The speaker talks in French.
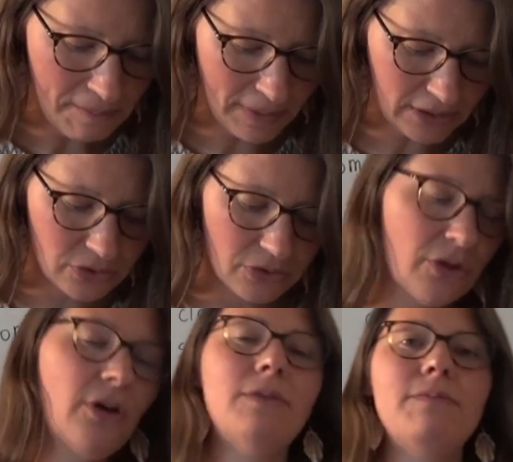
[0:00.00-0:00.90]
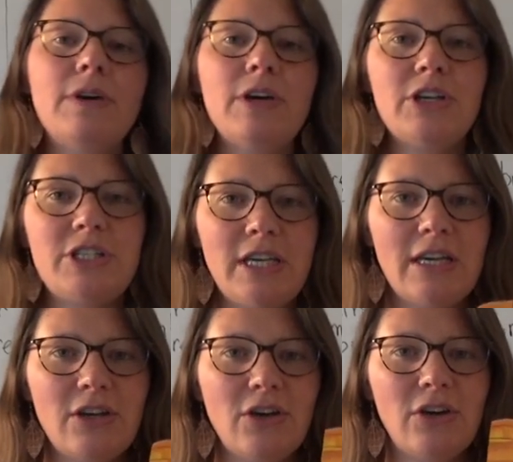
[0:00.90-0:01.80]
Maintenant,
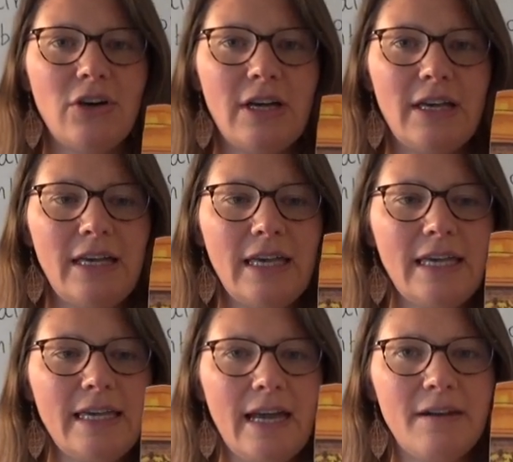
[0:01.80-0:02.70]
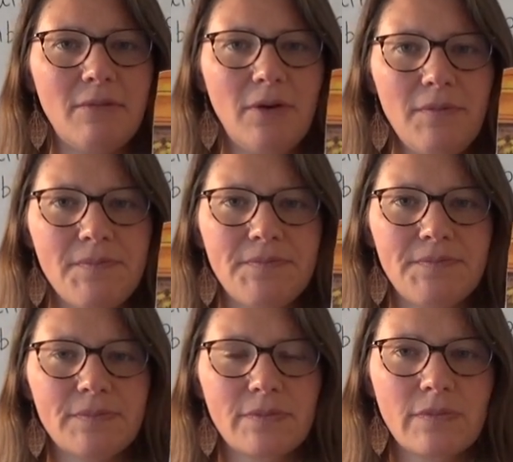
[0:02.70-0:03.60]
j'ai également
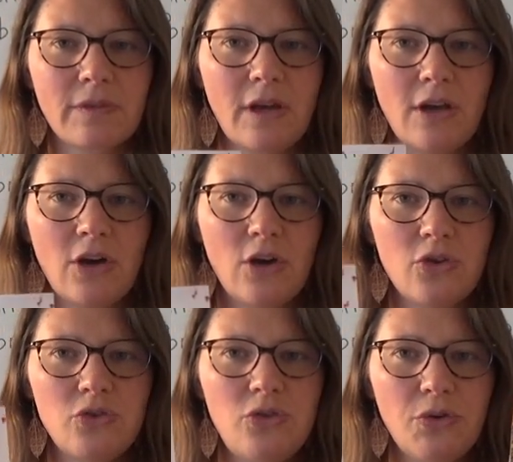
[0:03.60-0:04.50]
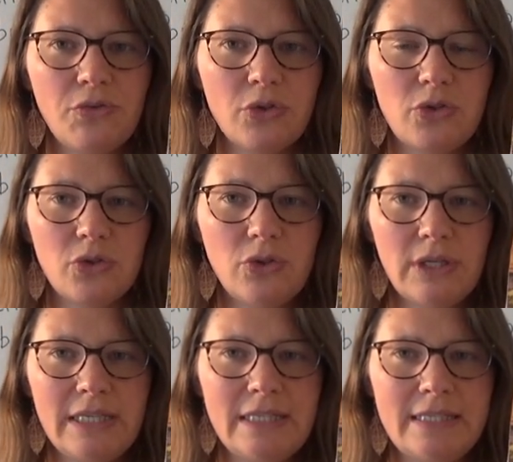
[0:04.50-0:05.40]
deux photos
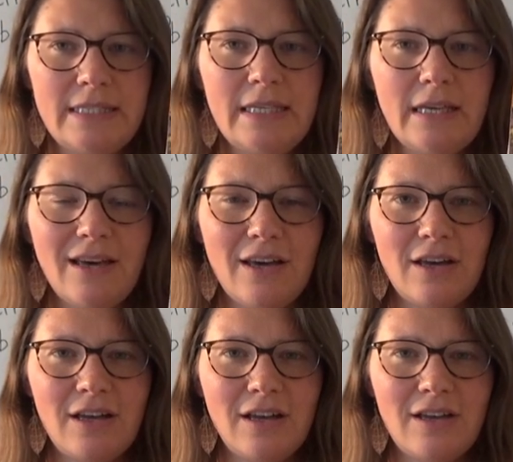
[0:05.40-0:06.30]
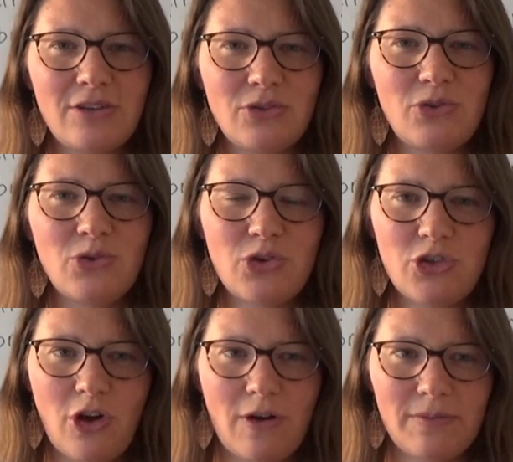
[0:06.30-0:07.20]
ici de
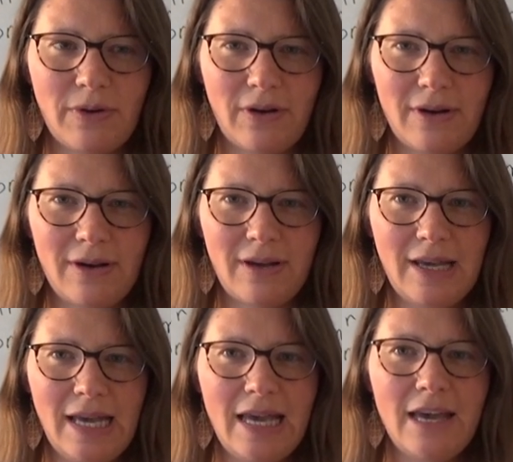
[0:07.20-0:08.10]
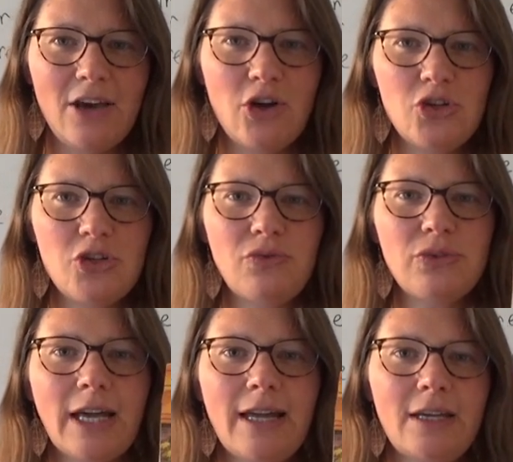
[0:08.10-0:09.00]
chambre. Je
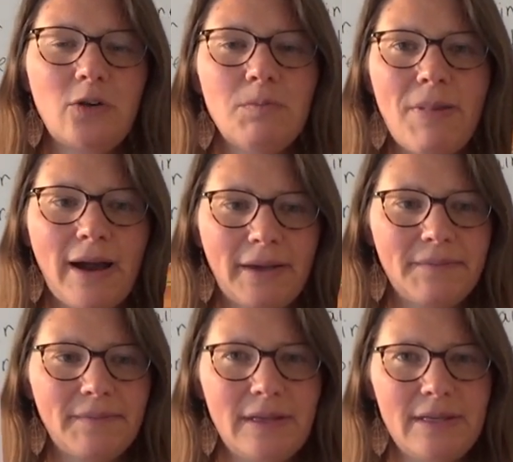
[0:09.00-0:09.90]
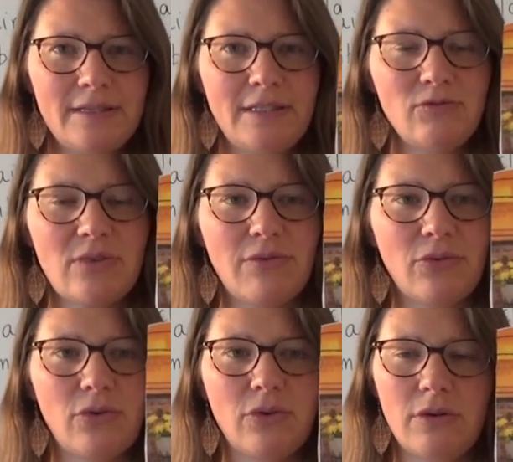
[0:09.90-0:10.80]
voudrais les comparer. Ici, nous
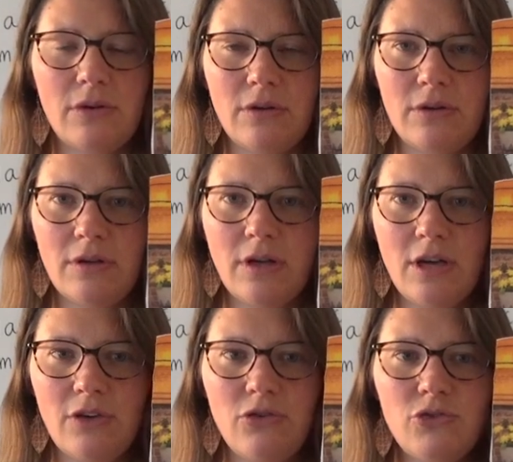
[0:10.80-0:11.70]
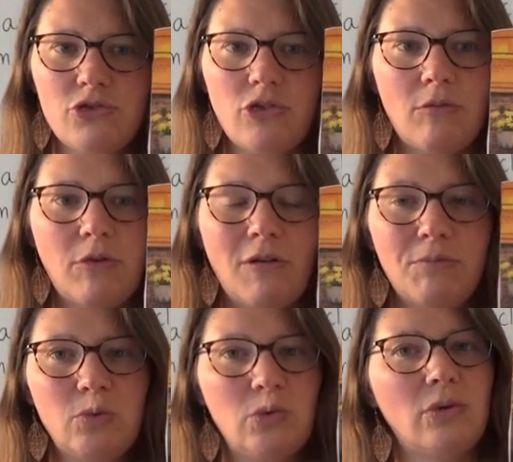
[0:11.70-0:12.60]
avons euh, une chambre
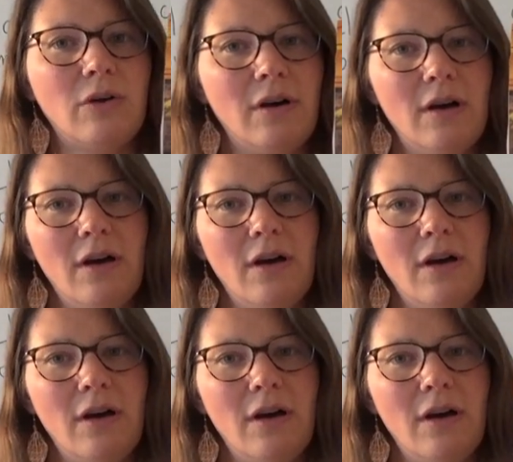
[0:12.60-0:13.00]
pour